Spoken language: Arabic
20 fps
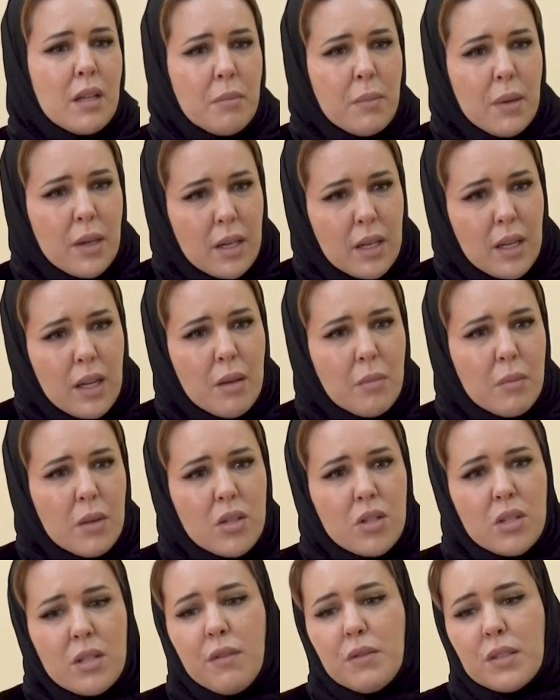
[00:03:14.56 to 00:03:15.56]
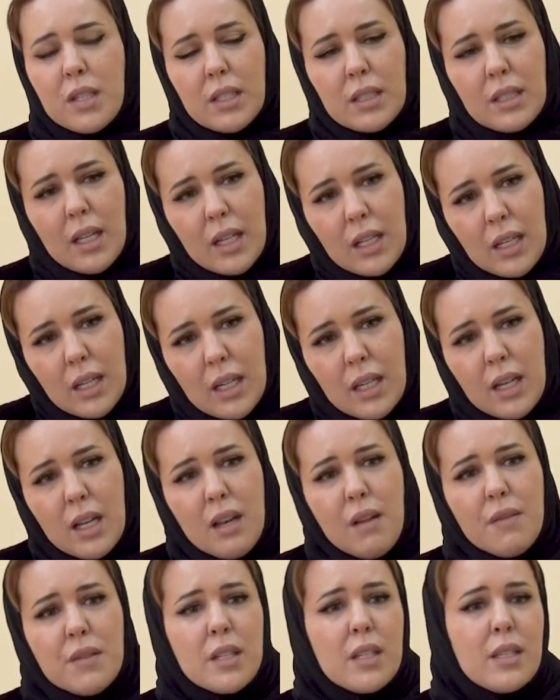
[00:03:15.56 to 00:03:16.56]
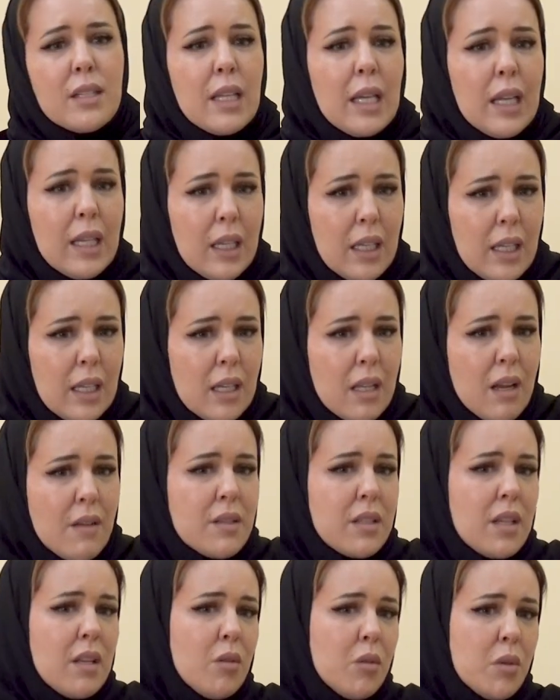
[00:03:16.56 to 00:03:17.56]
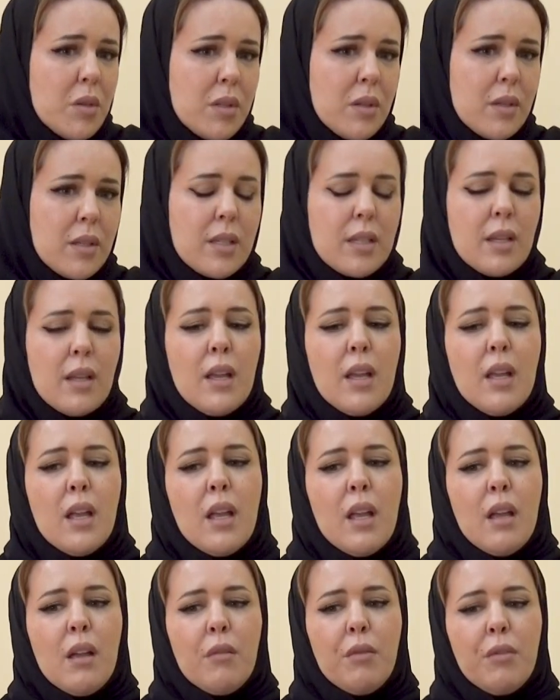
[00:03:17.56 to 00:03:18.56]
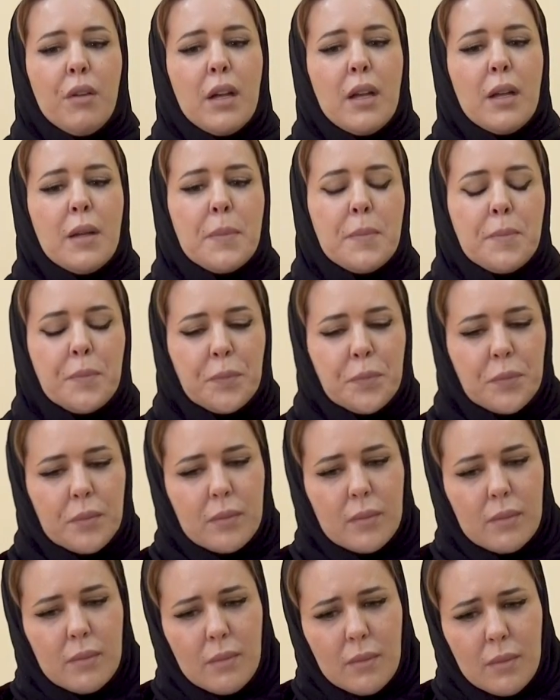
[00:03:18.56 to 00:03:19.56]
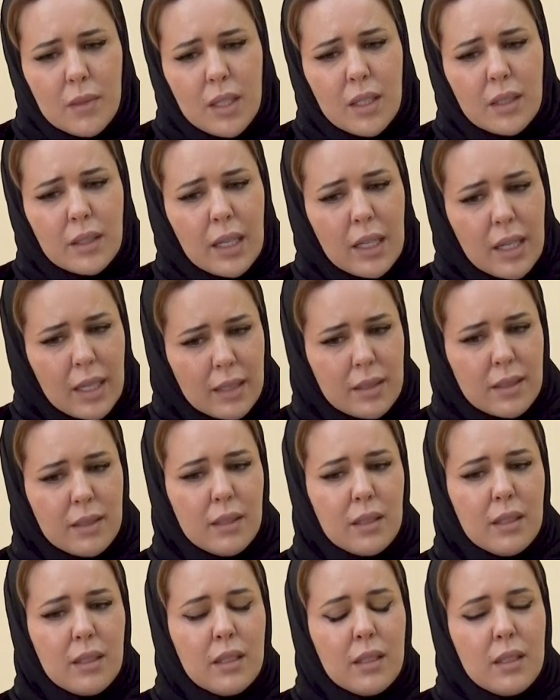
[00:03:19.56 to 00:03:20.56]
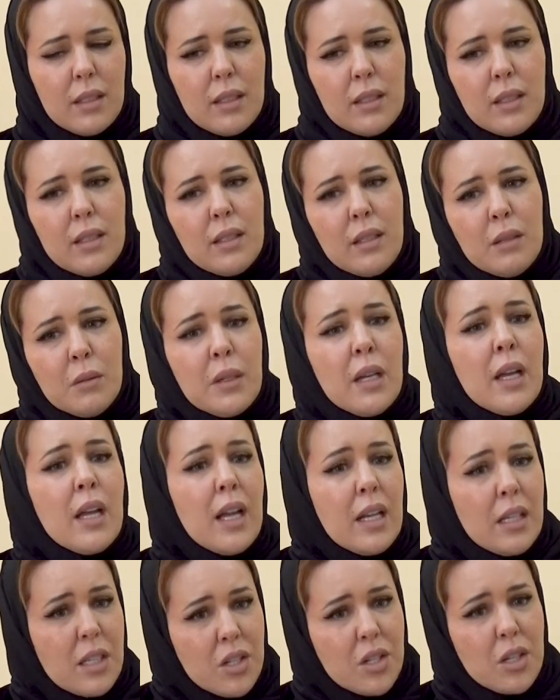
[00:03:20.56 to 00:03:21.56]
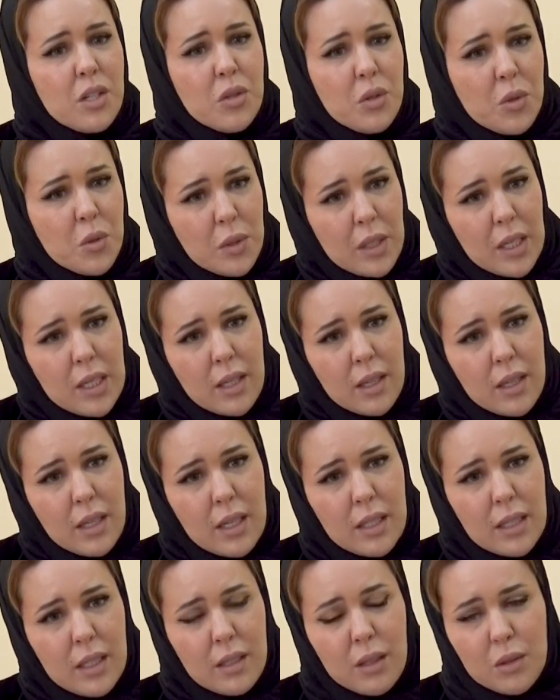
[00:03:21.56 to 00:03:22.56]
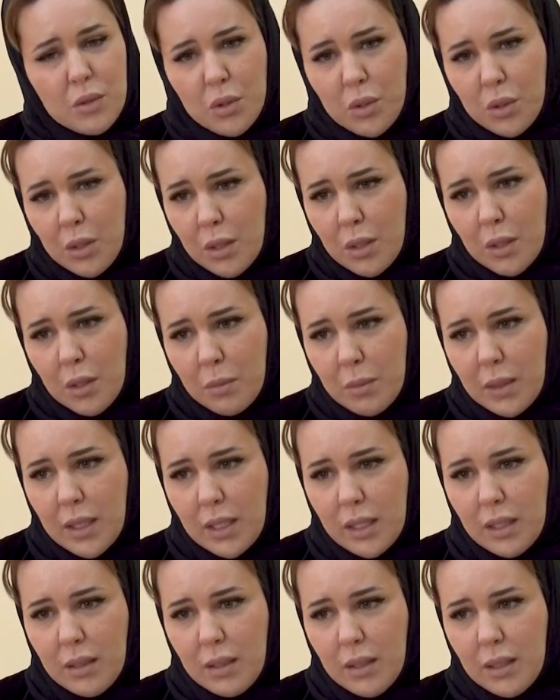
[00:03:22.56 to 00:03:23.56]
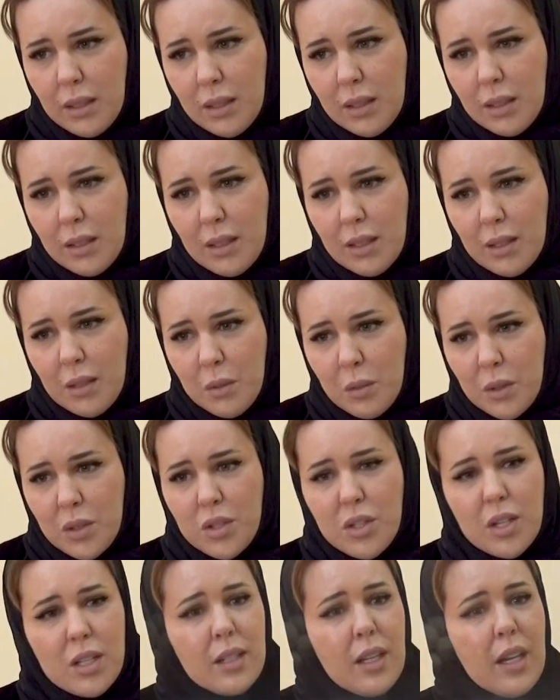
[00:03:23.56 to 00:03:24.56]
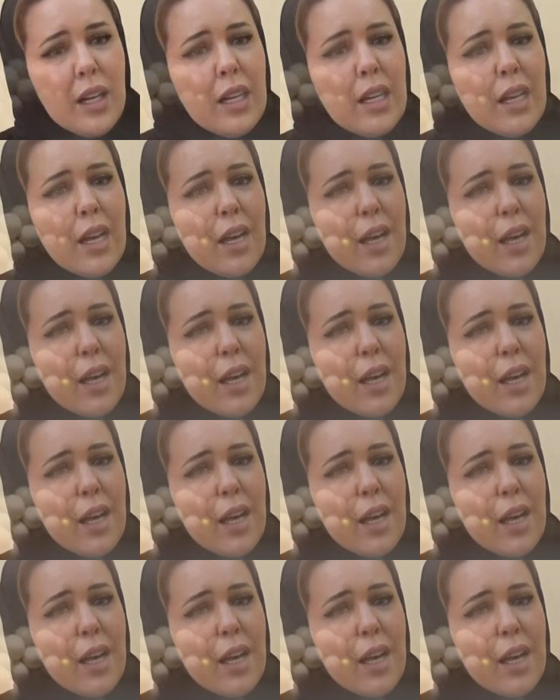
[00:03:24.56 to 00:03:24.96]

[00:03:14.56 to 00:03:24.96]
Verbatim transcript: البرنامج نفس الطريقة نفس التأهيل نفس الأسس ف انطلقت آه، والاهالي شجعوني على ذلك اشكرهم يعني آه، اوجه تحيه